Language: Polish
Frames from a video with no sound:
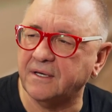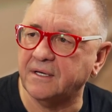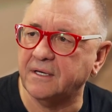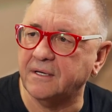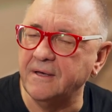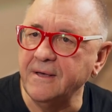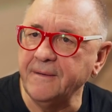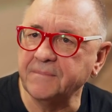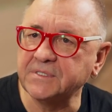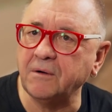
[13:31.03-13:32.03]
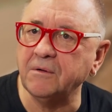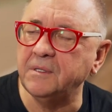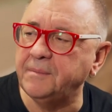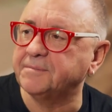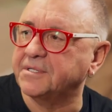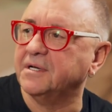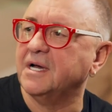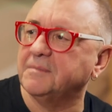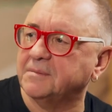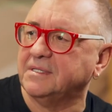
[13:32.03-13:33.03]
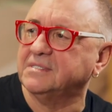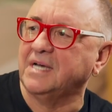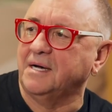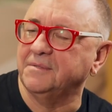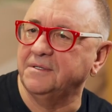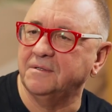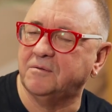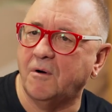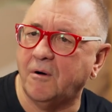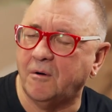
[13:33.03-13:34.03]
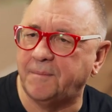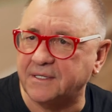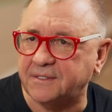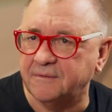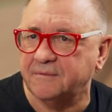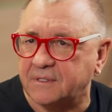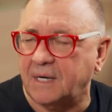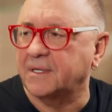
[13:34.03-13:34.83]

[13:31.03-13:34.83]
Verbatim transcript: Yy, Całą Libię przejechałem na przykład sam i chłopaki